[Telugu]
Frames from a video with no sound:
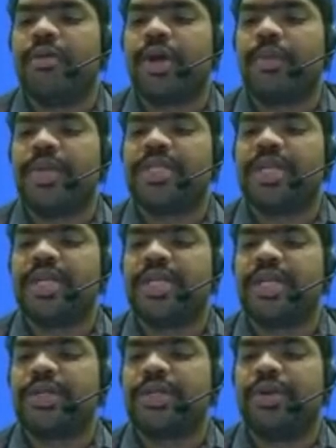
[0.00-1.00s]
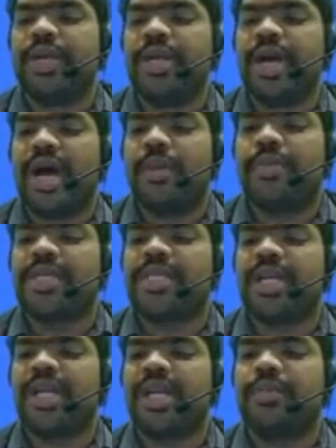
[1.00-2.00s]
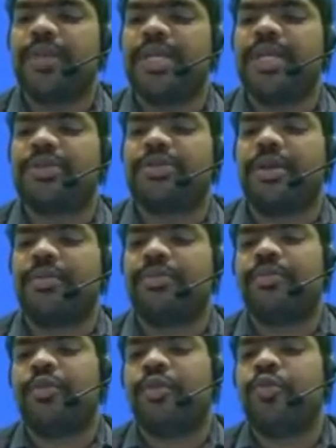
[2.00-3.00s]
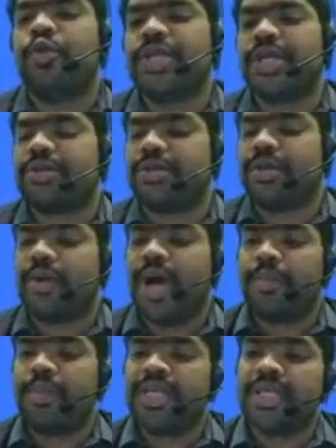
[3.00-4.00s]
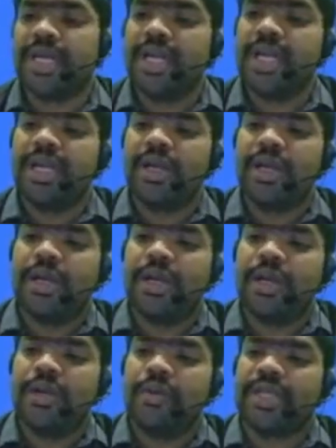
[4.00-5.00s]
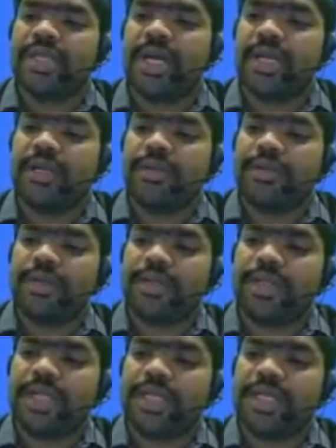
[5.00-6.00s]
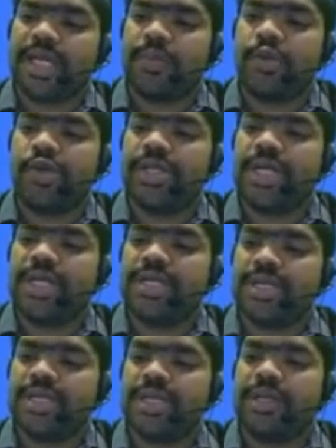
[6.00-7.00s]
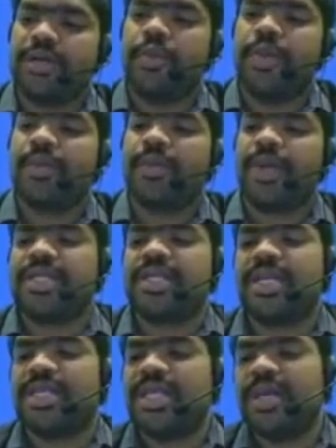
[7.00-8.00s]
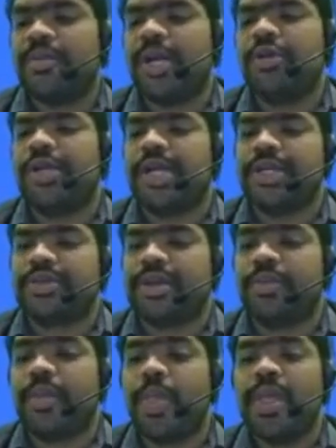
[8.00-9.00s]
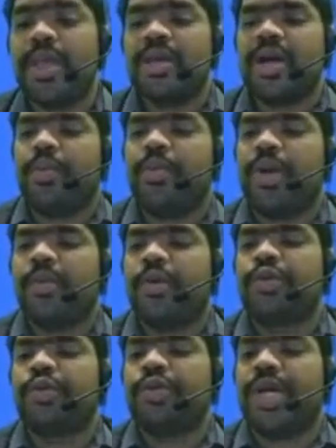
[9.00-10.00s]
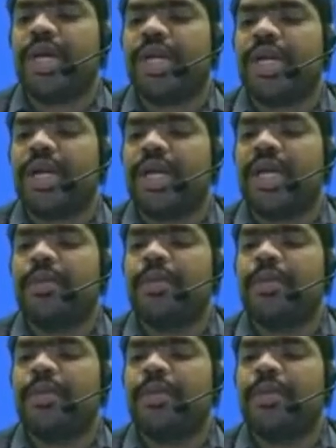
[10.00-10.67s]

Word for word: ఒక పిస్టన్ తీసుకొని ఆ పిస్టన్ హెల్ప్ని ఏం చేస్తున్నాం మూవ్ చేస్తున్నాం ఆ పిస్టన్ని ఒకసారి జస్ట్ ఇట్లా పుల్ చేసేసి లోపలికి ప్రెస్ చేసి మళ్ళీ వదిలేస్తున్నాం అప్పుడు ఏమవుతుంది అంటే ఇక్కడ ఎయిర్